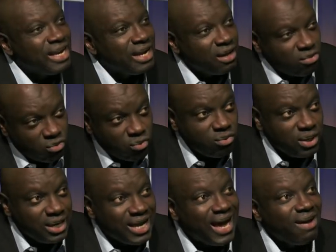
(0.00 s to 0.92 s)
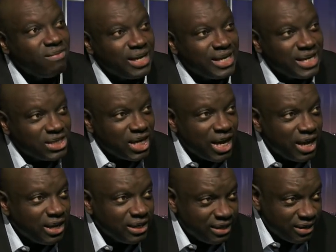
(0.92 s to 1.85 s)
des Nations Unies avait
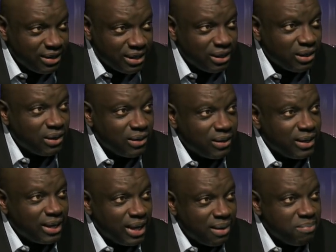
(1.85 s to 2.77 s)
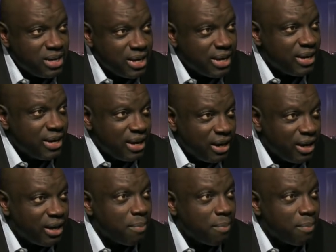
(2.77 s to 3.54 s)
déjà... Euh, euh, émis un